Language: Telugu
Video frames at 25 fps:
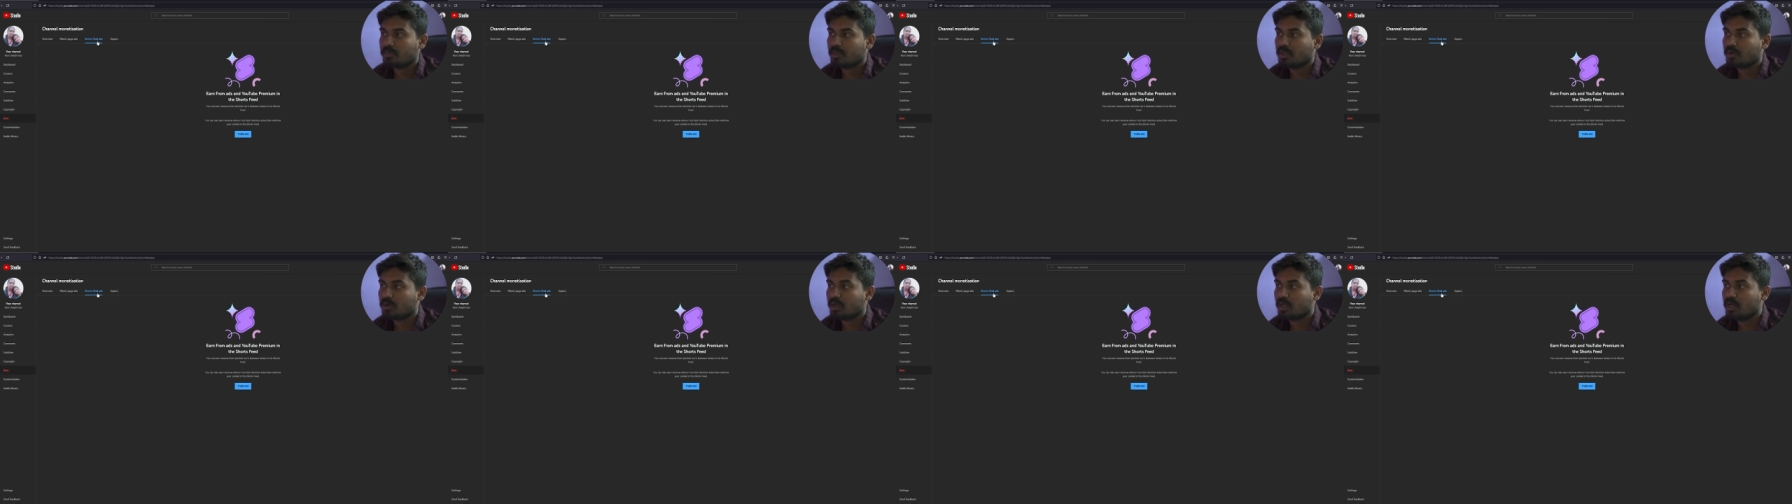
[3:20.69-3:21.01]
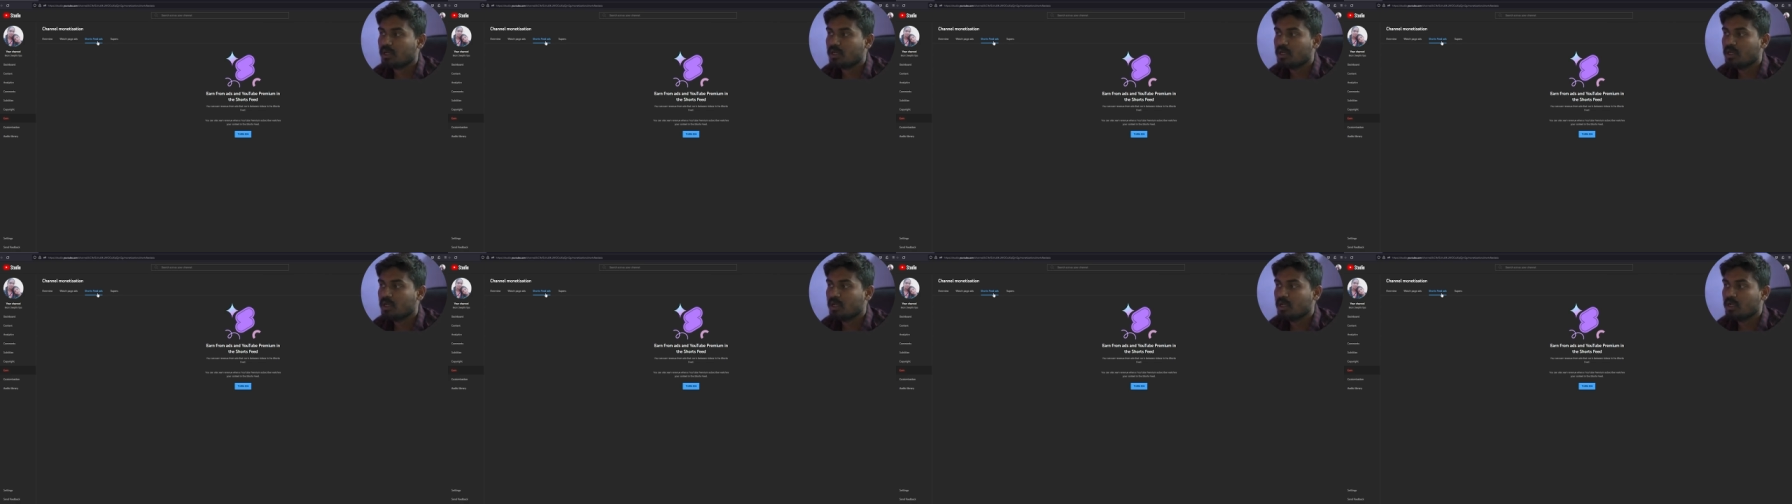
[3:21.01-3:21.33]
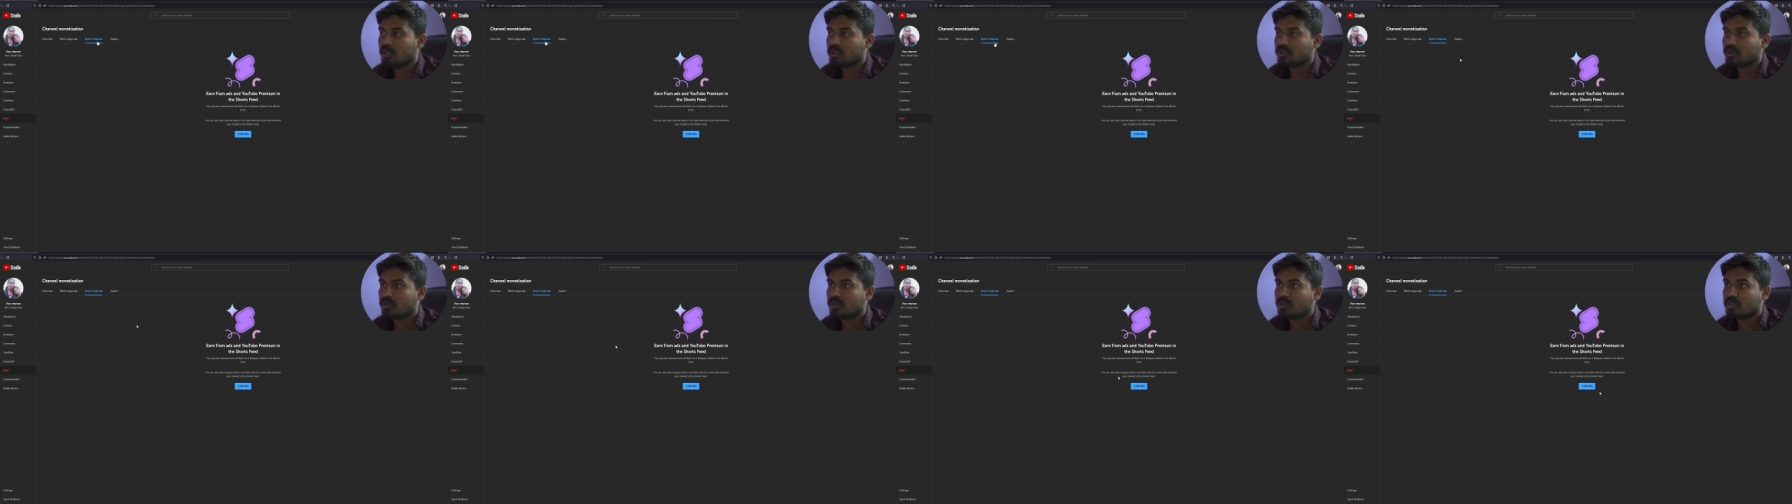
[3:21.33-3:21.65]
ఓకేనా
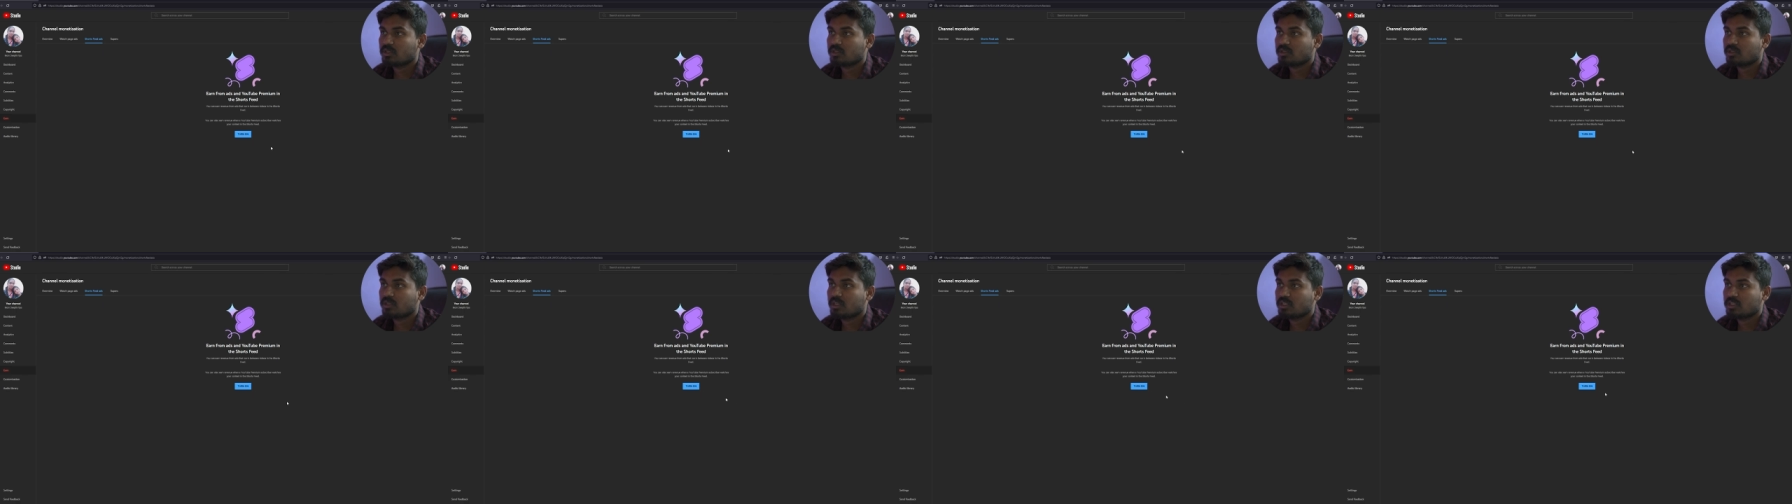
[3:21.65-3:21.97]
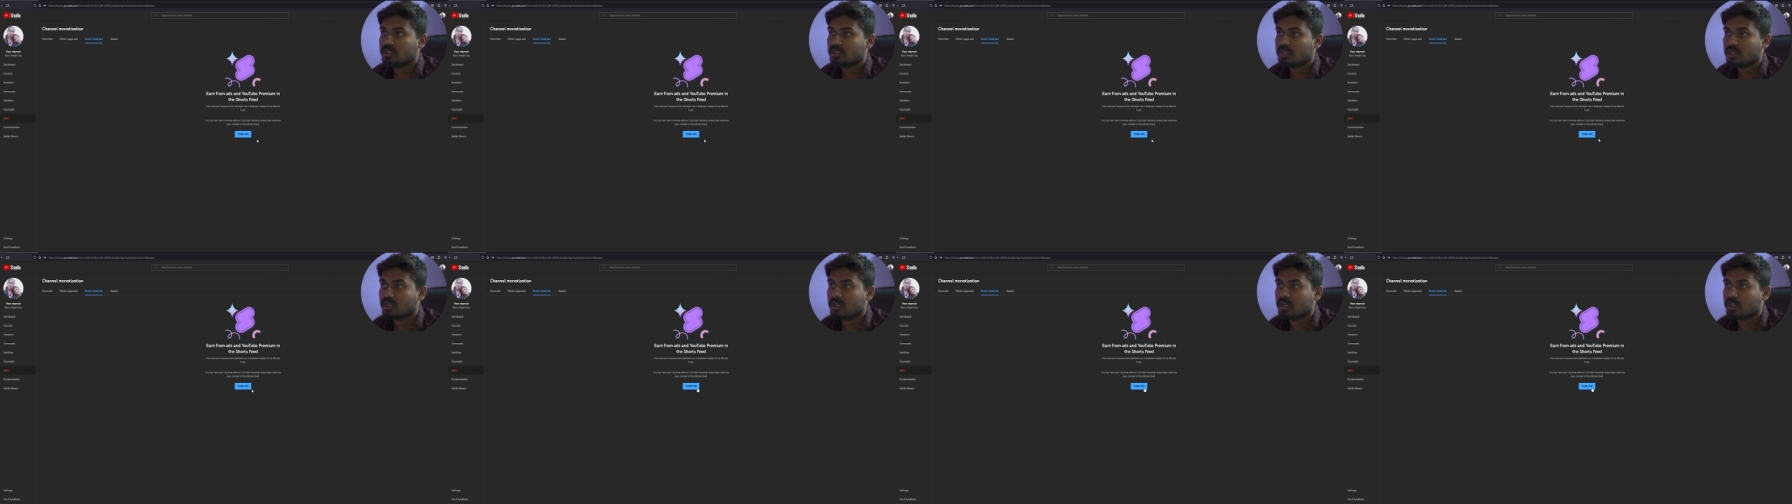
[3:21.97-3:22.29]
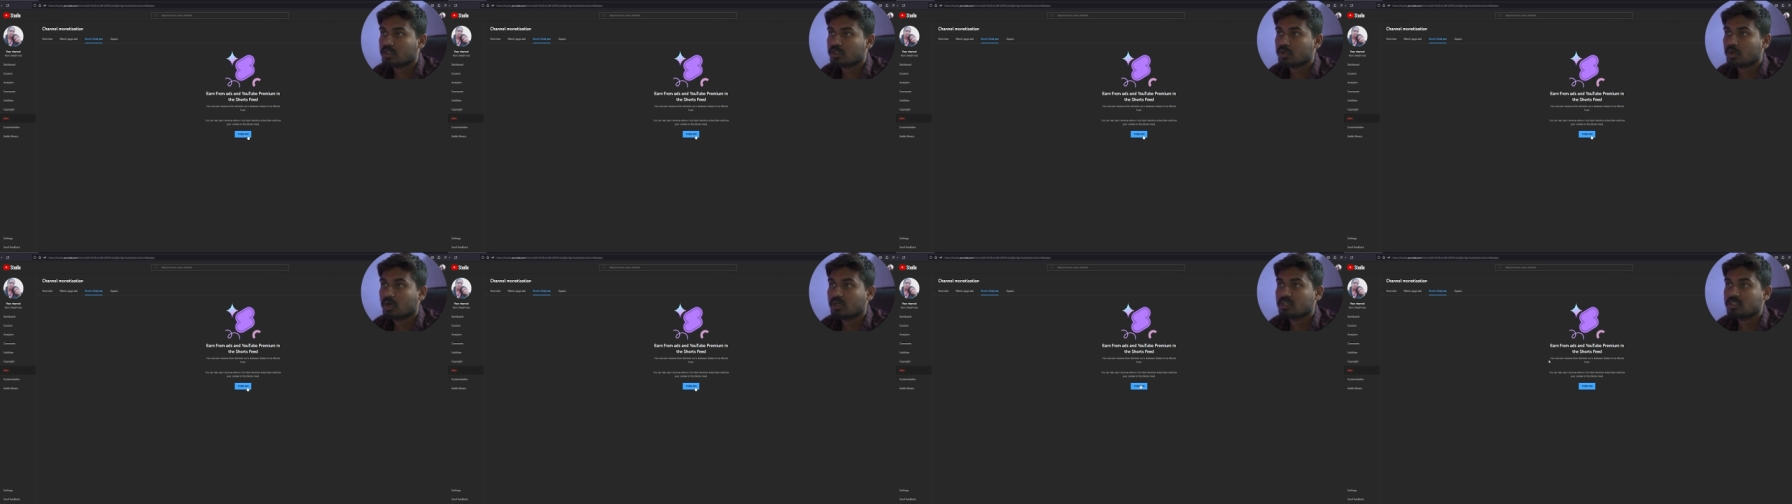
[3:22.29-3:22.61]
సో జస్ట్ ఇక్కడ
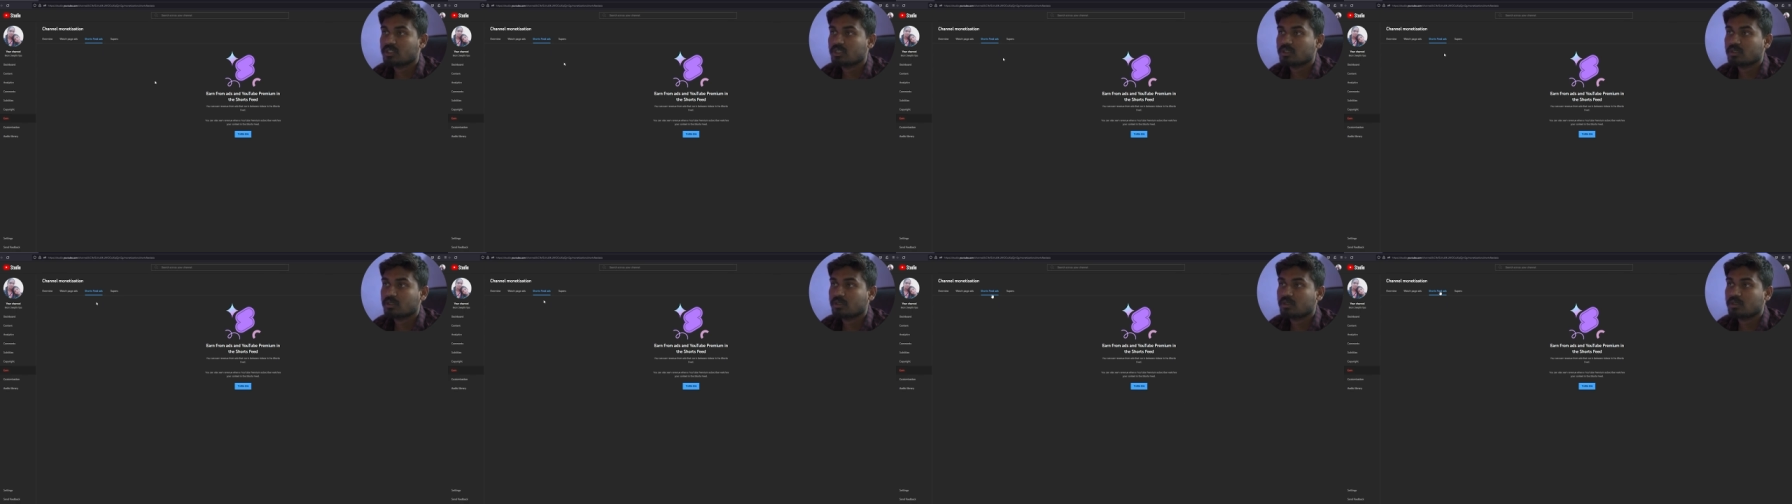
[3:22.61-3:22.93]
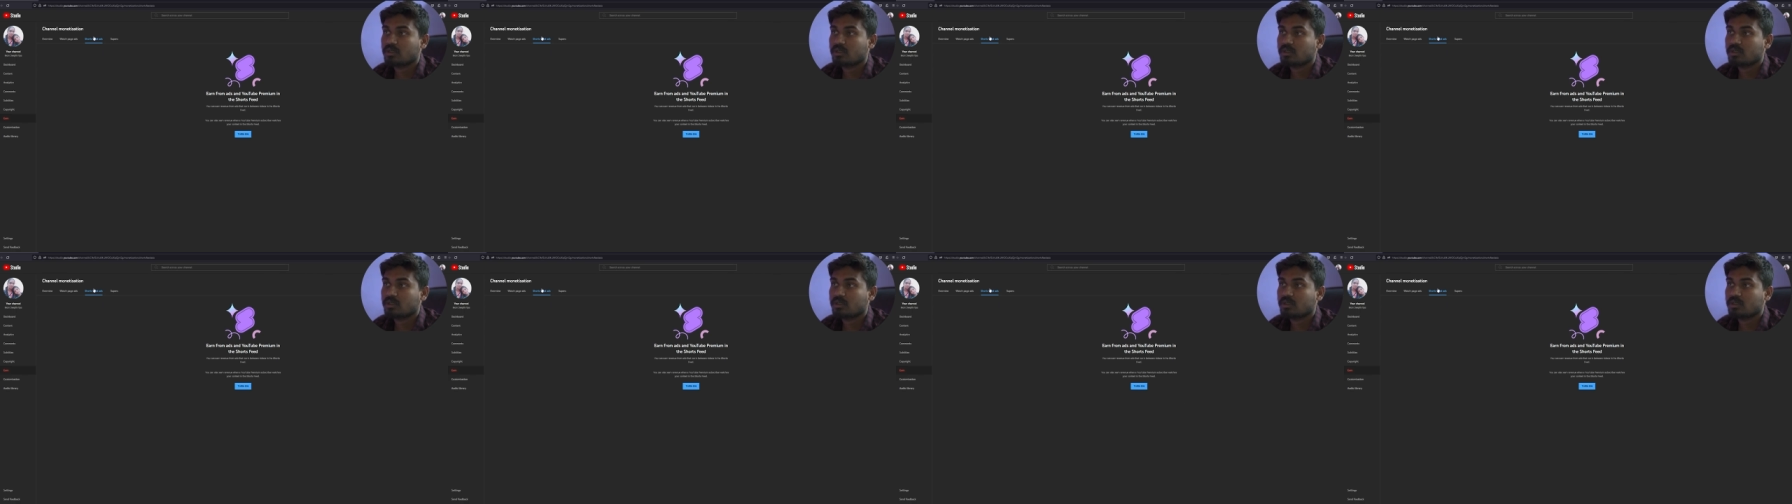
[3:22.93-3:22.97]
షార్ట్స్